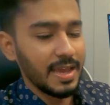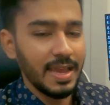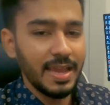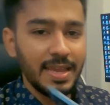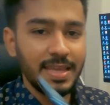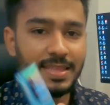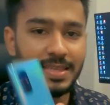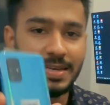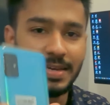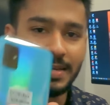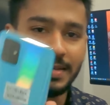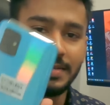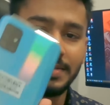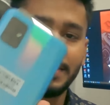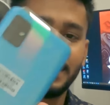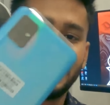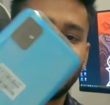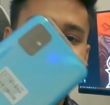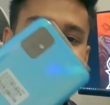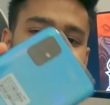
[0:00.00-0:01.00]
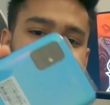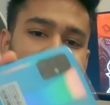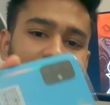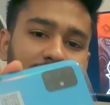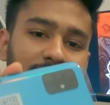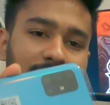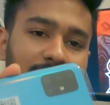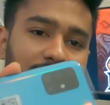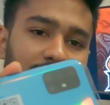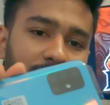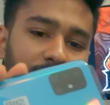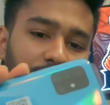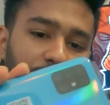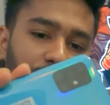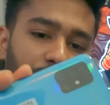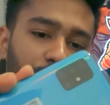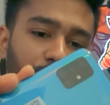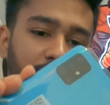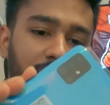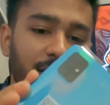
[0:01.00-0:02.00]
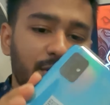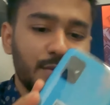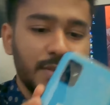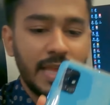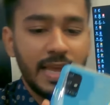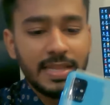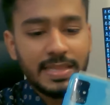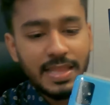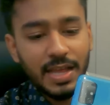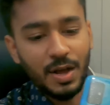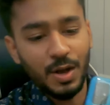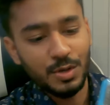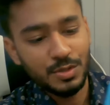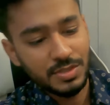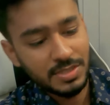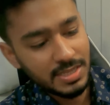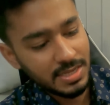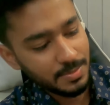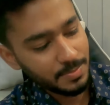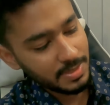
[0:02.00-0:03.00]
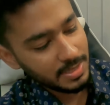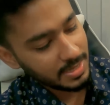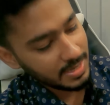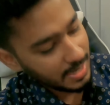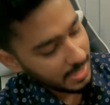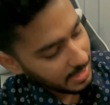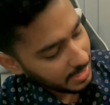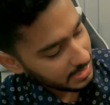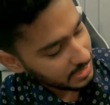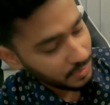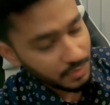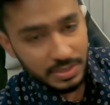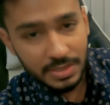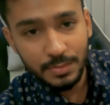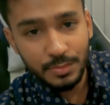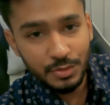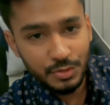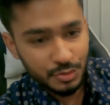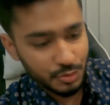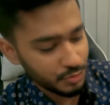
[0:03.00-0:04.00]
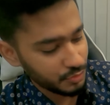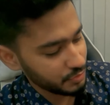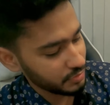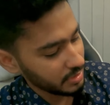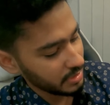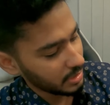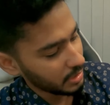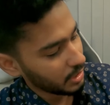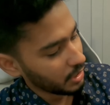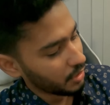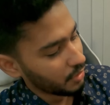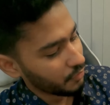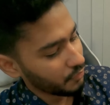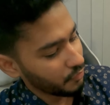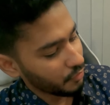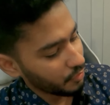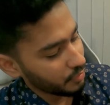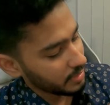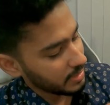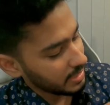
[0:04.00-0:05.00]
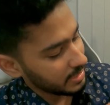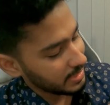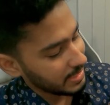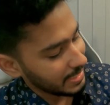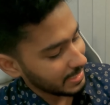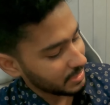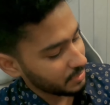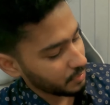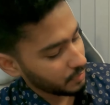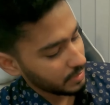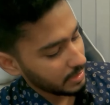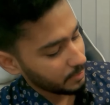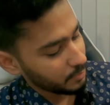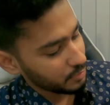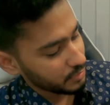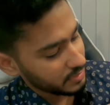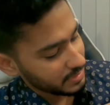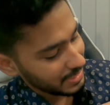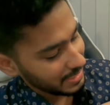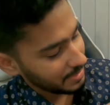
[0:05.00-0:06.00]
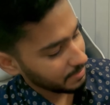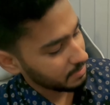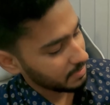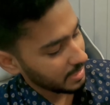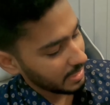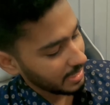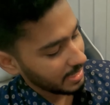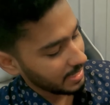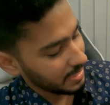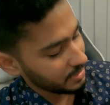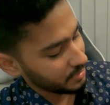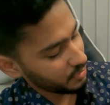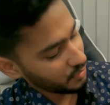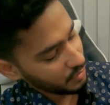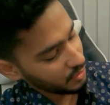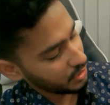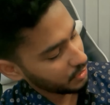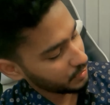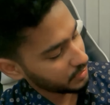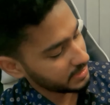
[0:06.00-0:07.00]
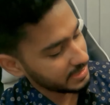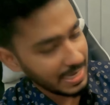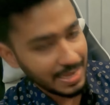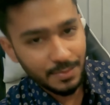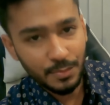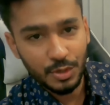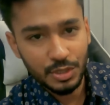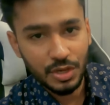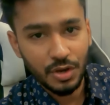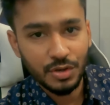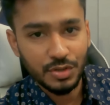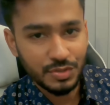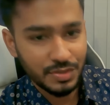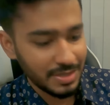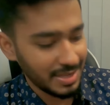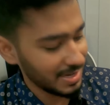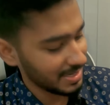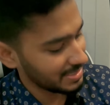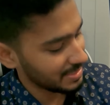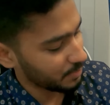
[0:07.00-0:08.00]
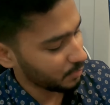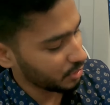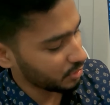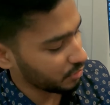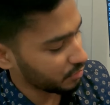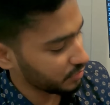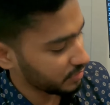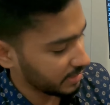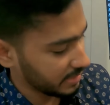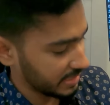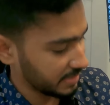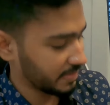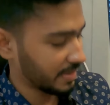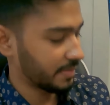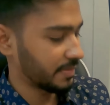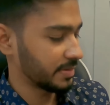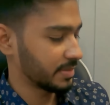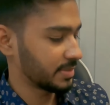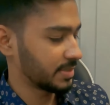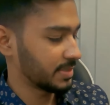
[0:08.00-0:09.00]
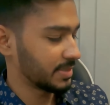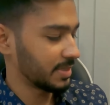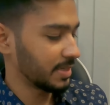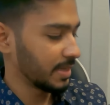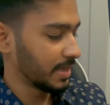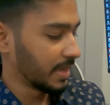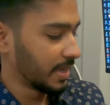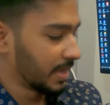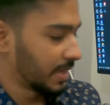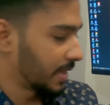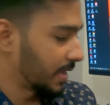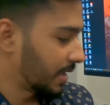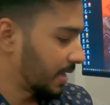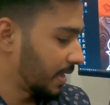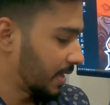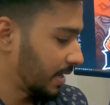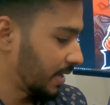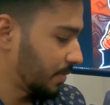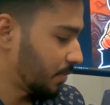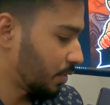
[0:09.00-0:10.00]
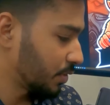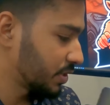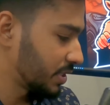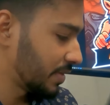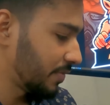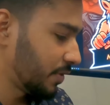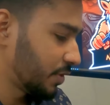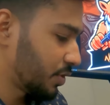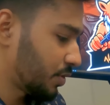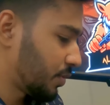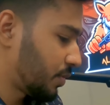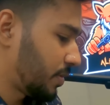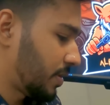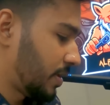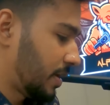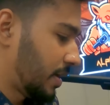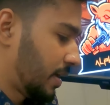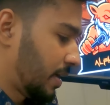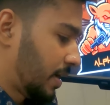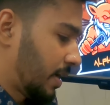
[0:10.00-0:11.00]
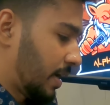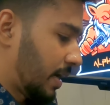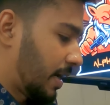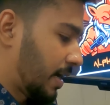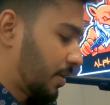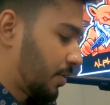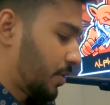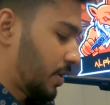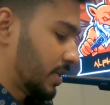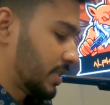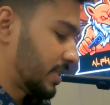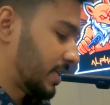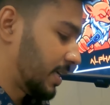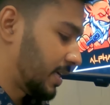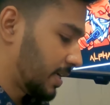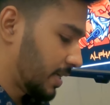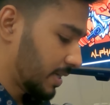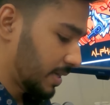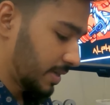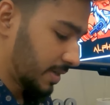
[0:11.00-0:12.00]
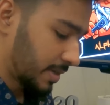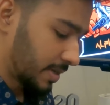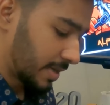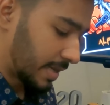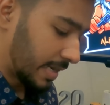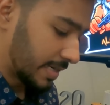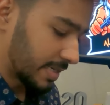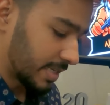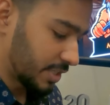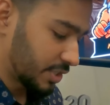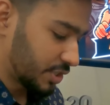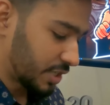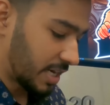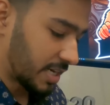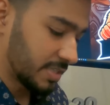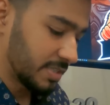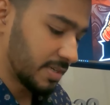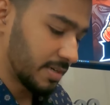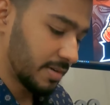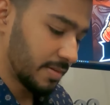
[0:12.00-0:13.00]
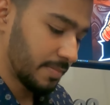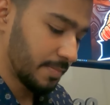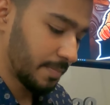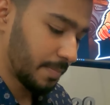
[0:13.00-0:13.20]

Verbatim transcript: এই যে গাইস ফোনটা কিন্তু দেখতে অস্থির মানে কালারটাও যেমন জোস ফোনটা দেখতেও তেমন স্লিম অ্যান্ড ধরতেও সেই মজা অস্থির একটা মজা অস্থির একটা ভাব আসতেছে অ্যান্ড বক্সের ভিতর আরও আছে একটা চার্জার